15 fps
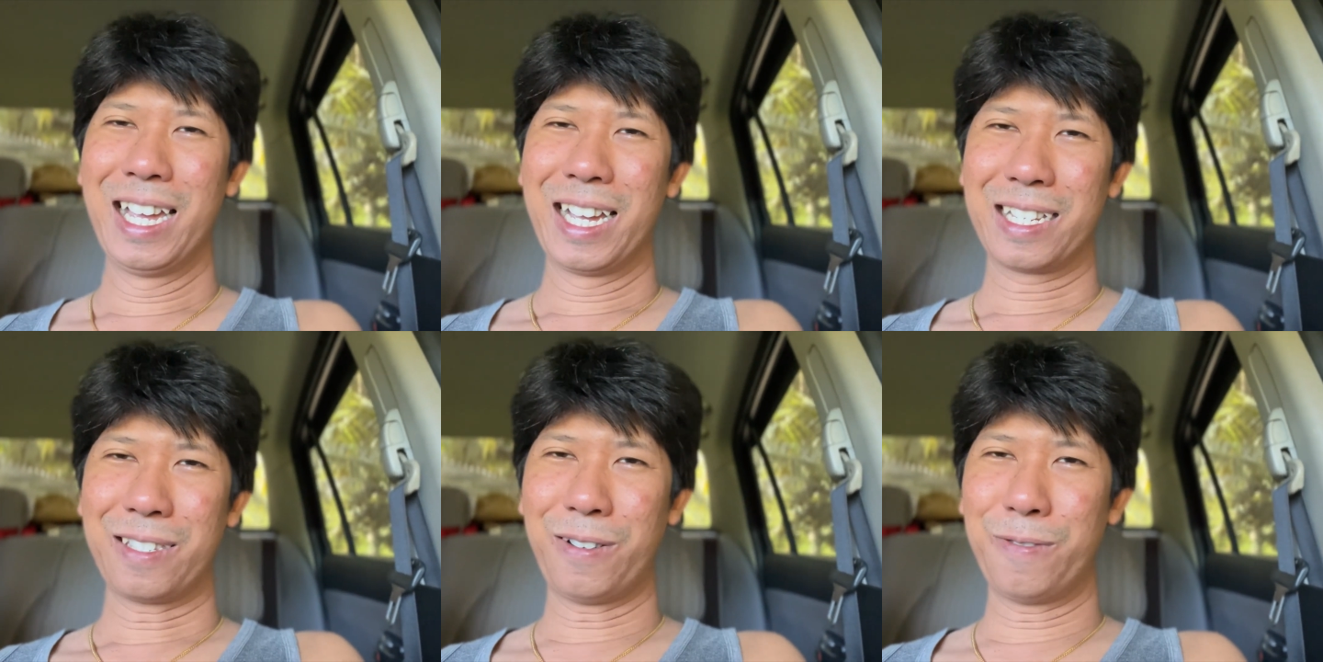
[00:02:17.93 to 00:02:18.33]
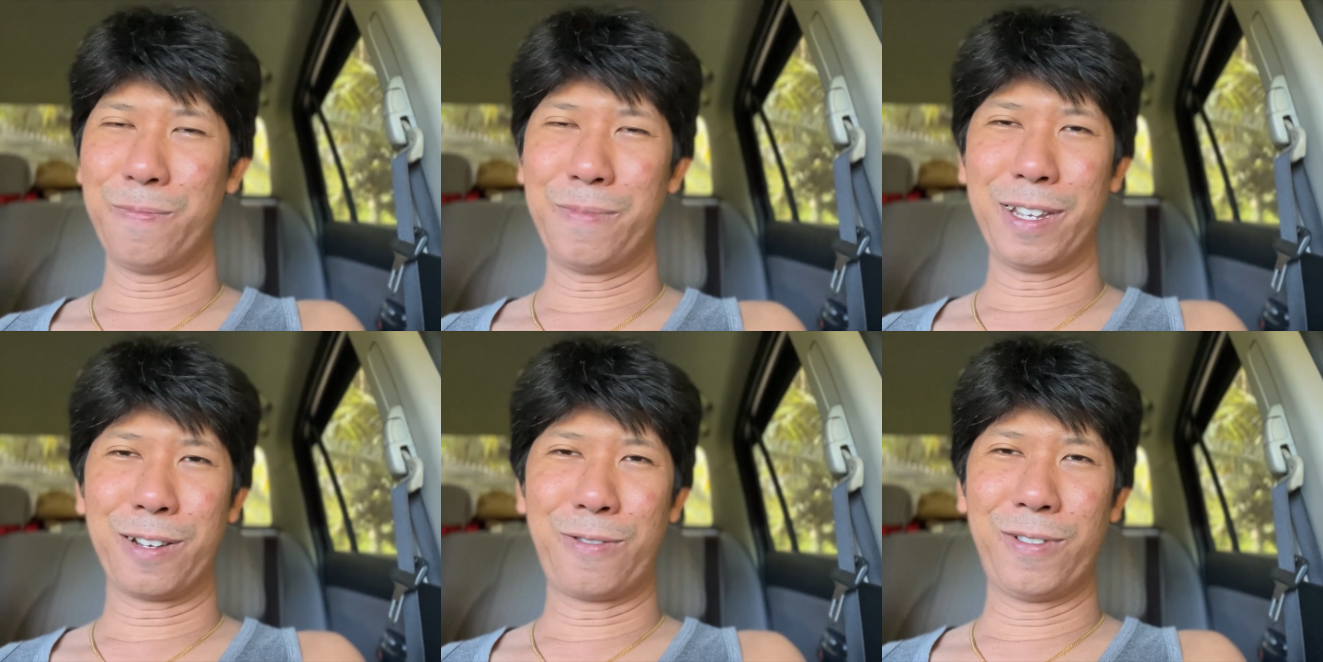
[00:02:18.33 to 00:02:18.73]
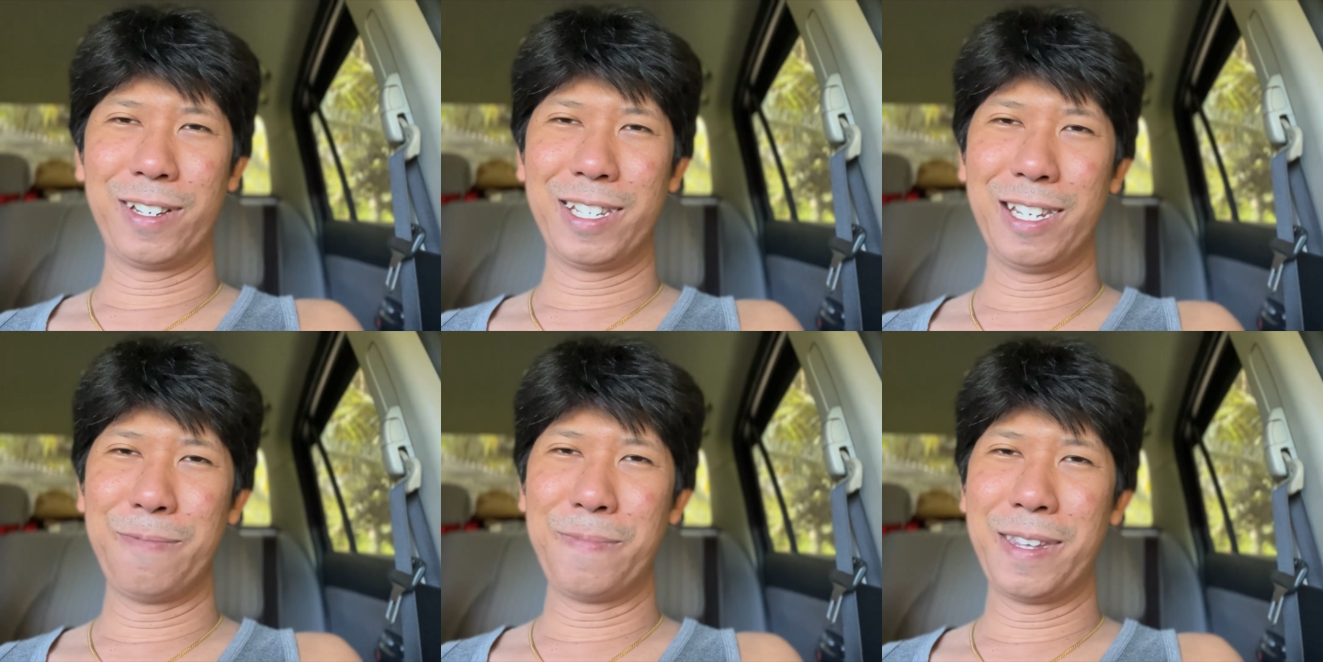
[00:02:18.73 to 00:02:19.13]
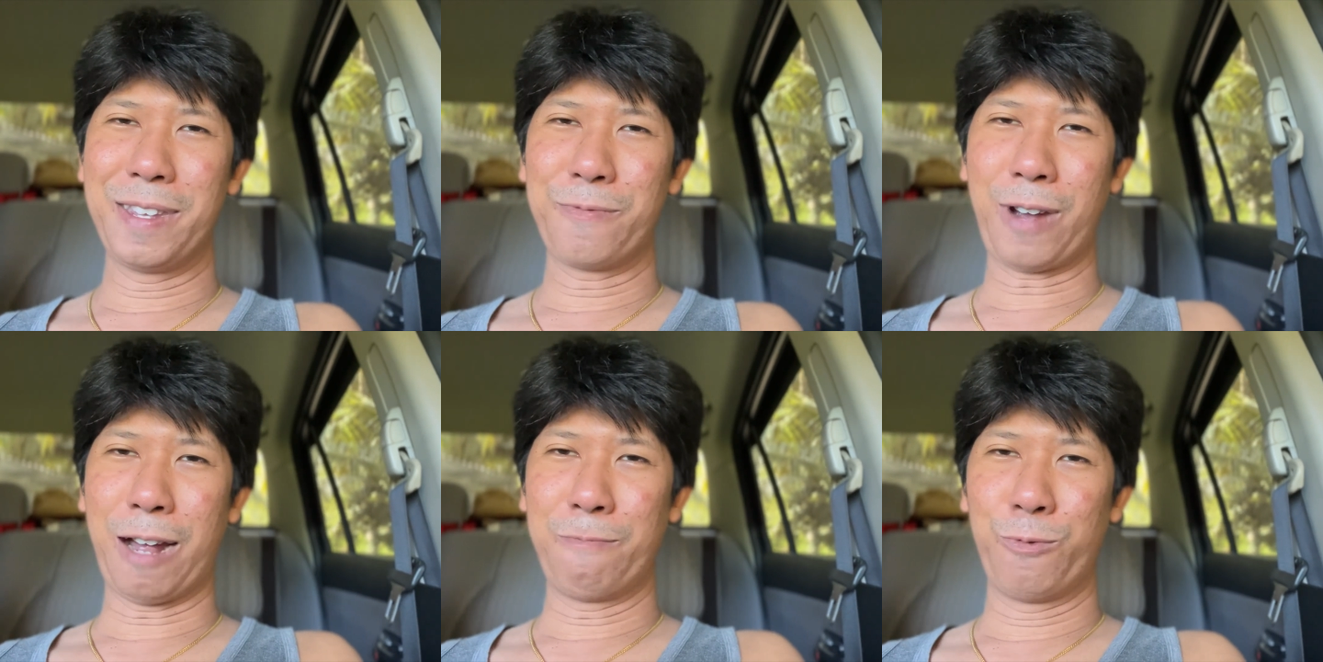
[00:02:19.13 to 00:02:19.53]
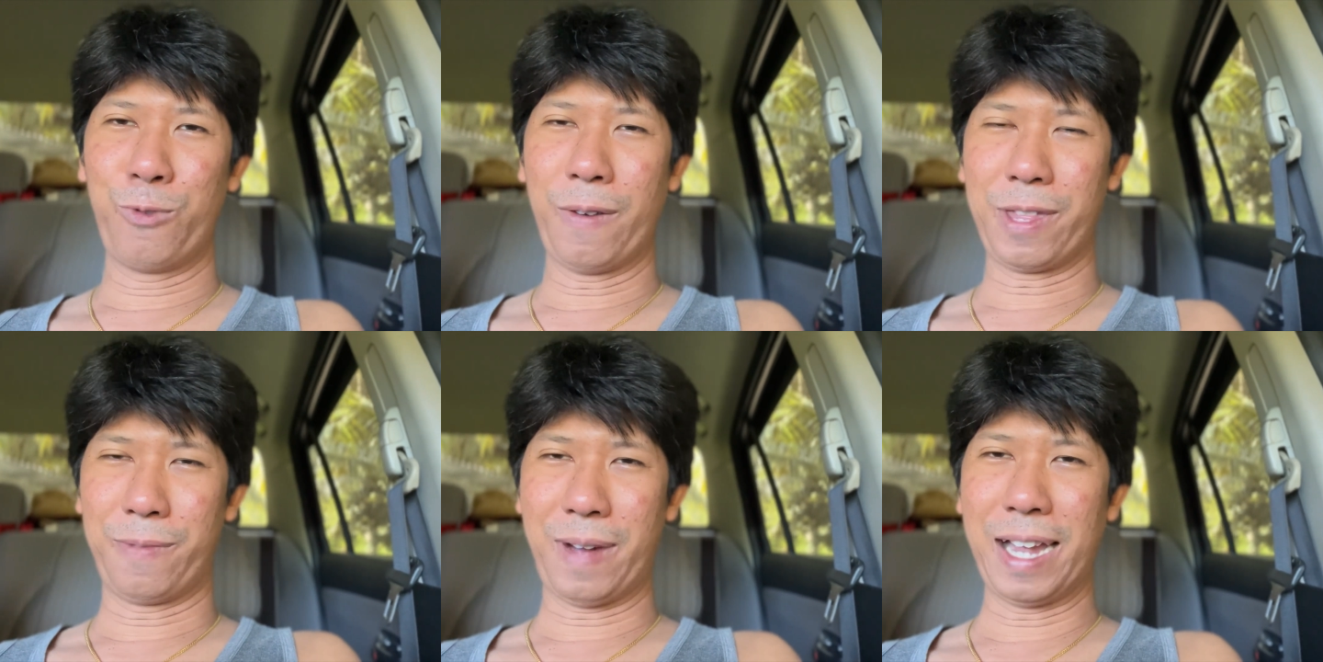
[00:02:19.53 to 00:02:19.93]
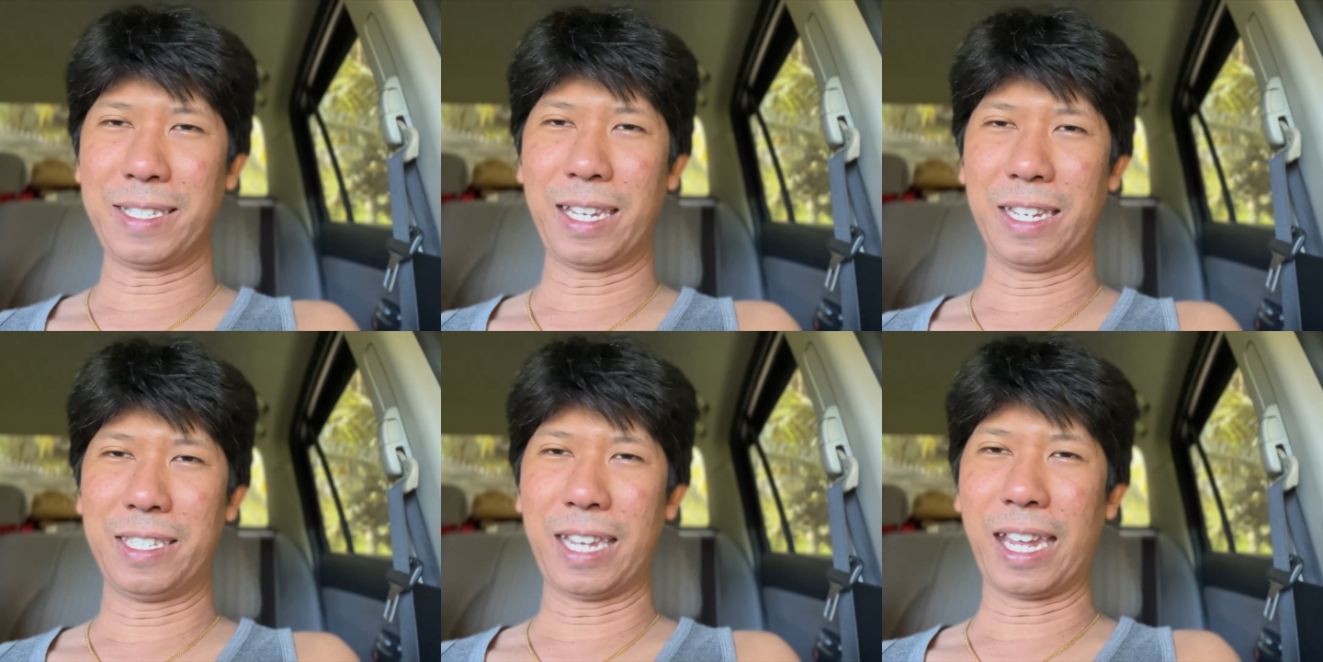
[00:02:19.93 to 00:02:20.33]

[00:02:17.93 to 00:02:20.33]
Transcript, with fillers: ต้องเป็นคนที่มีความรู้ความสามารถจ